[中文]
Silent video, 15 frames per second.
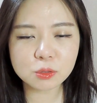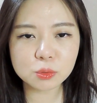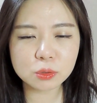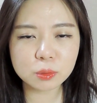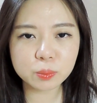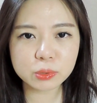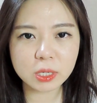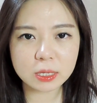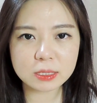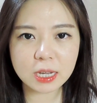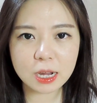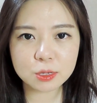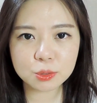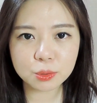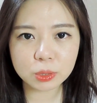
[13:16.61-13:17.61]
就是不想
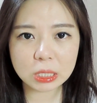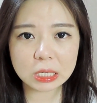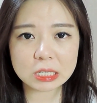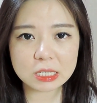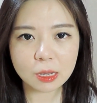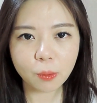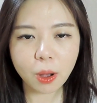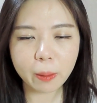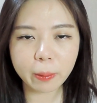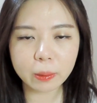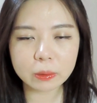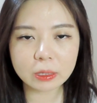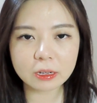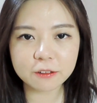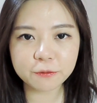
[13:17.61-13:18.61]
加重我那个斜挎
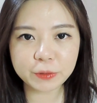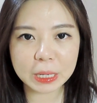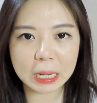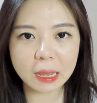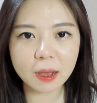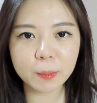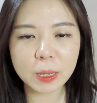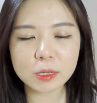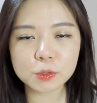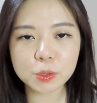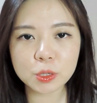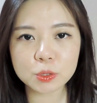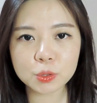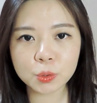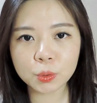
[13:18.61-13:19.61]
包的那个分量嘛，
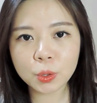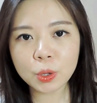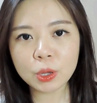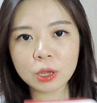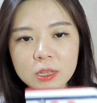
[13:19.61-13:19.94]
所以就